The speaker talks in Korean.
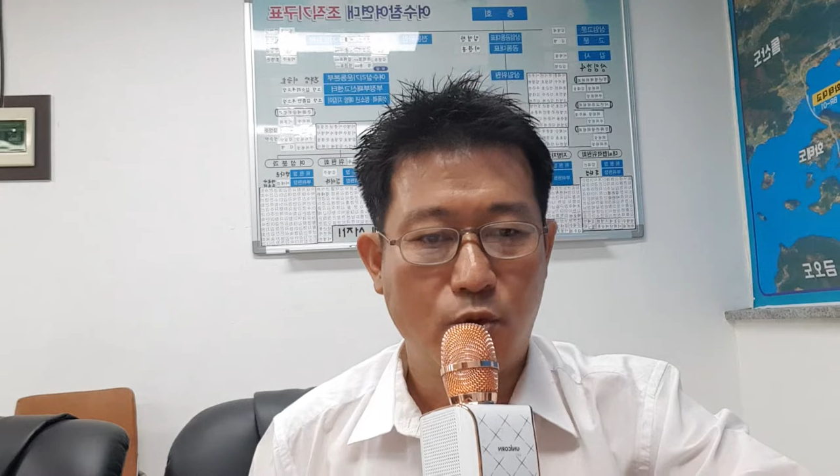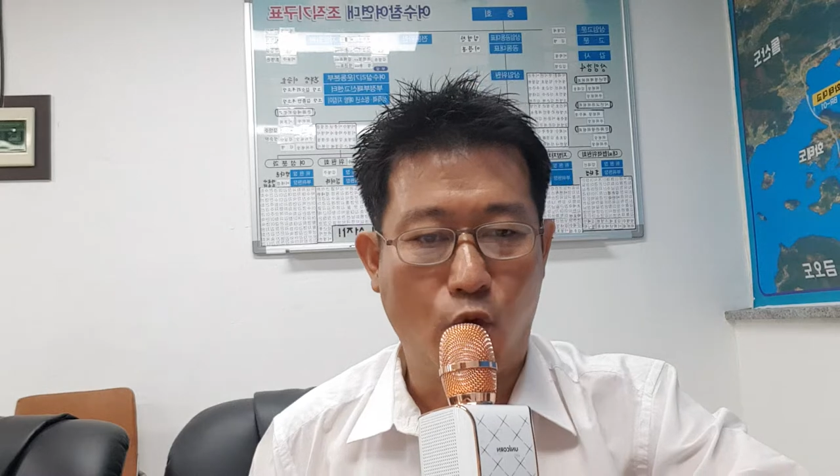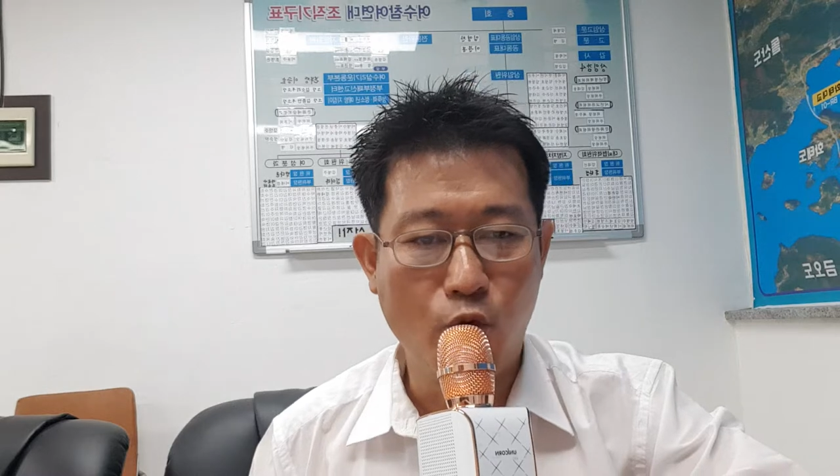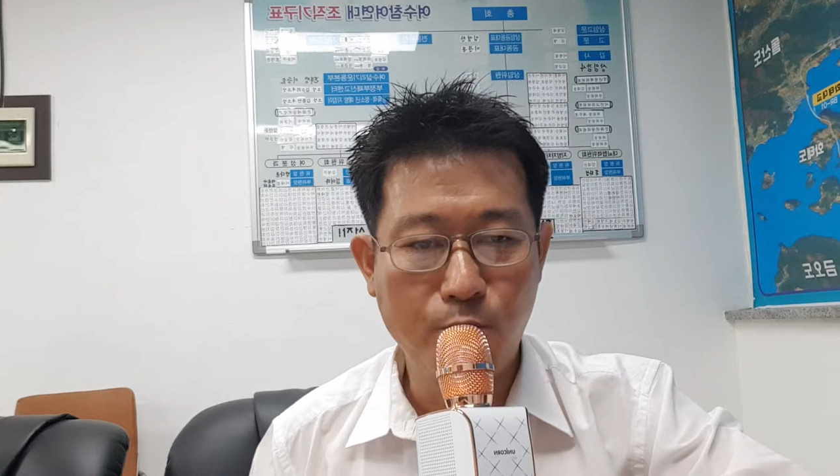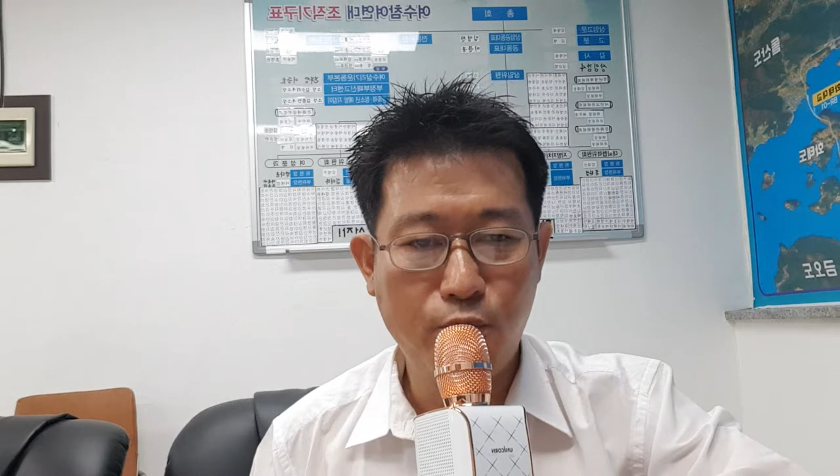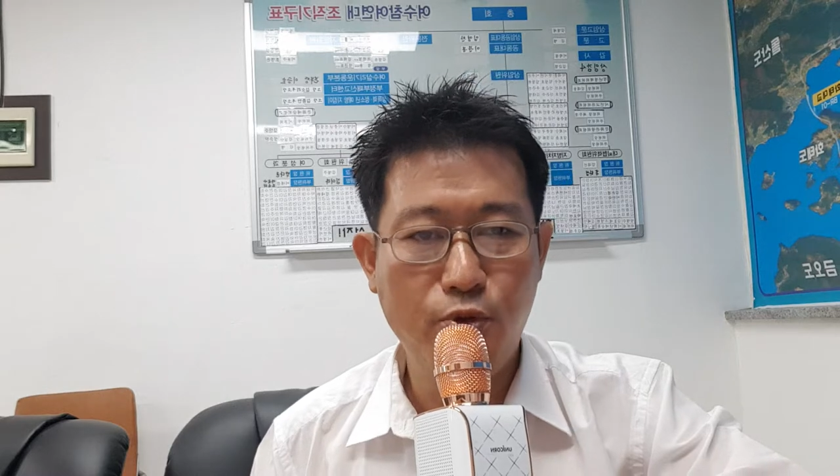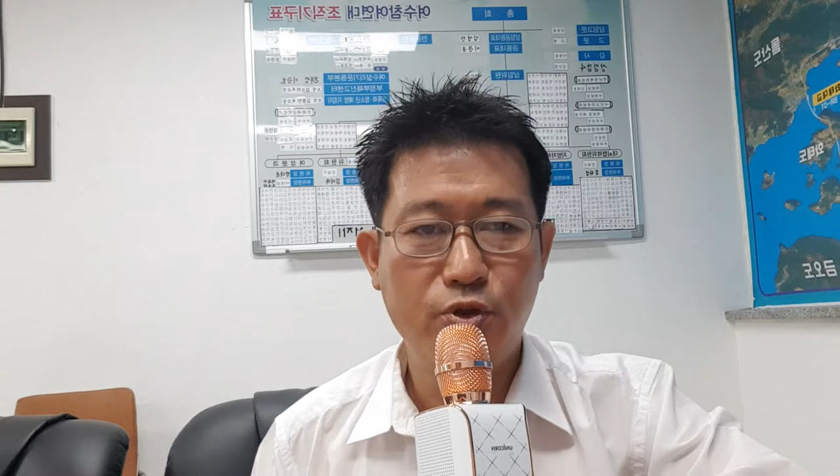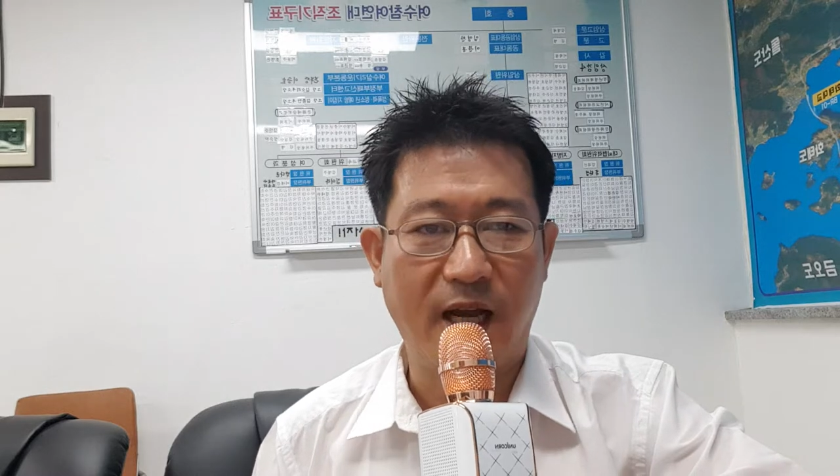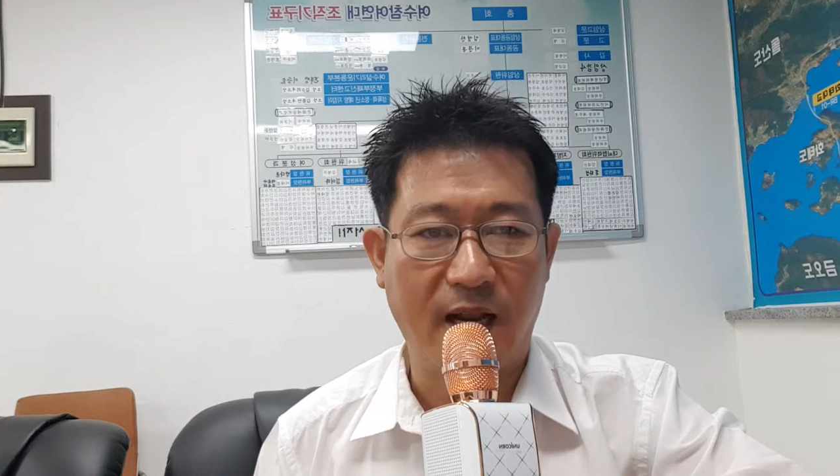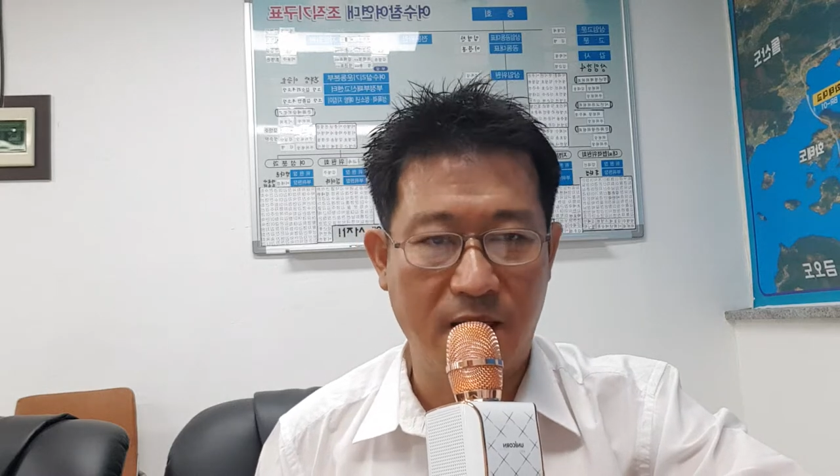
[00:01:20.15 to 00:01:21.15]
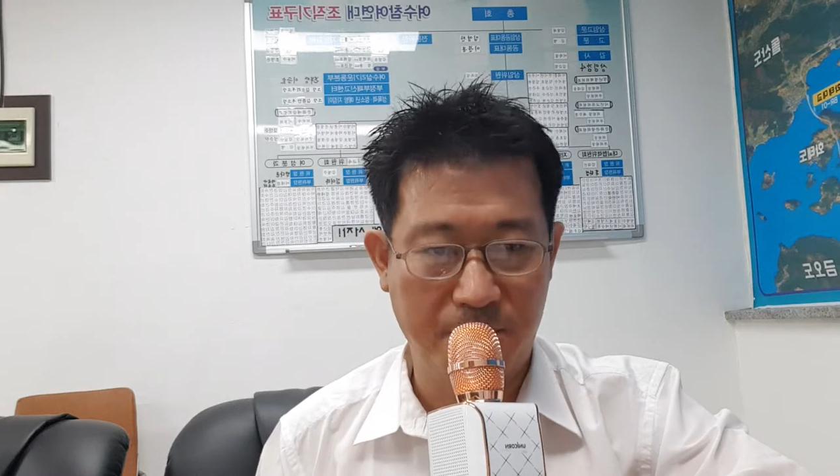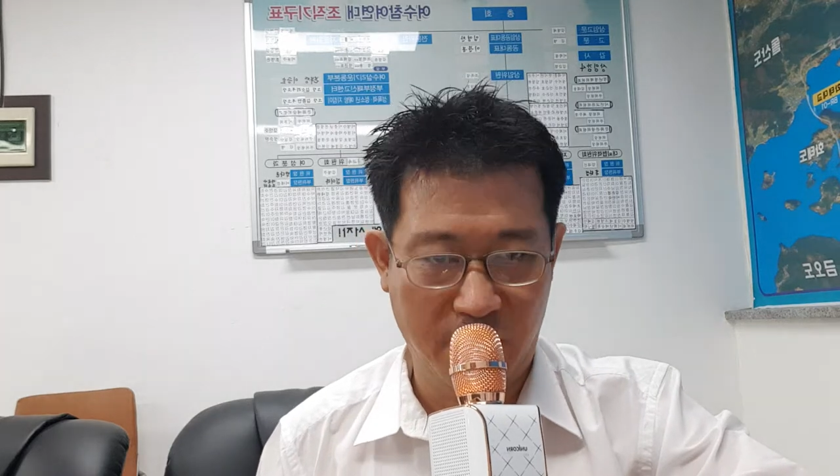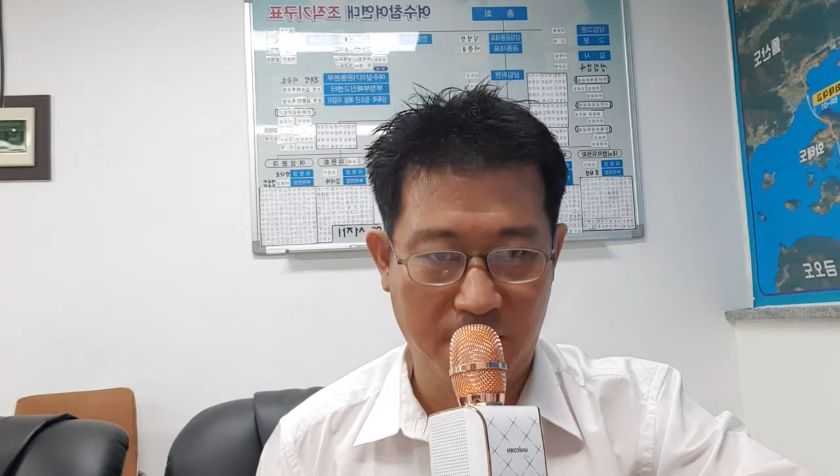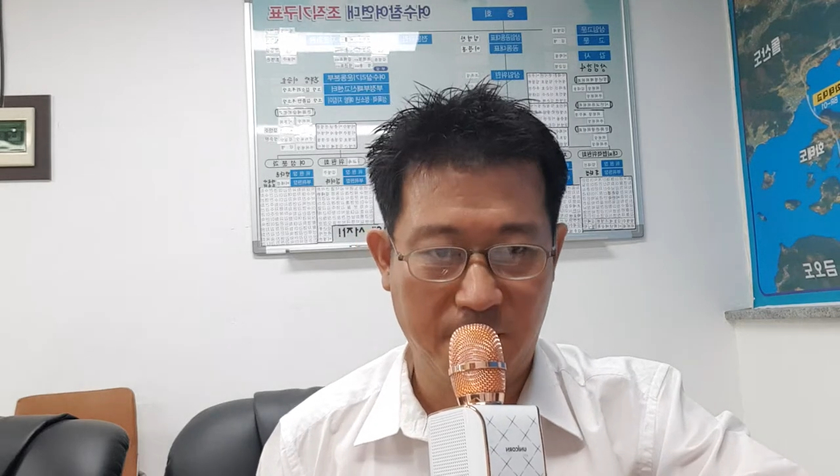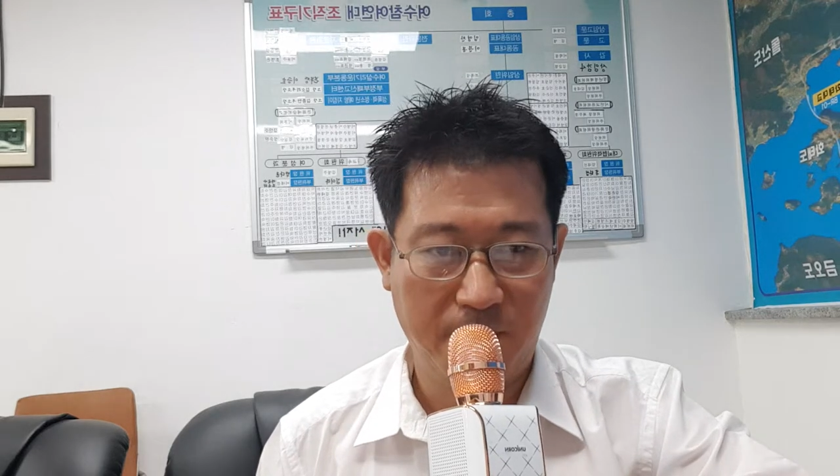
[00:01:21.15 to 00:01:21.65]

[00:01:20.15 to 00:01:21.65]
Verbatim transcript: 공부 잘하는 법,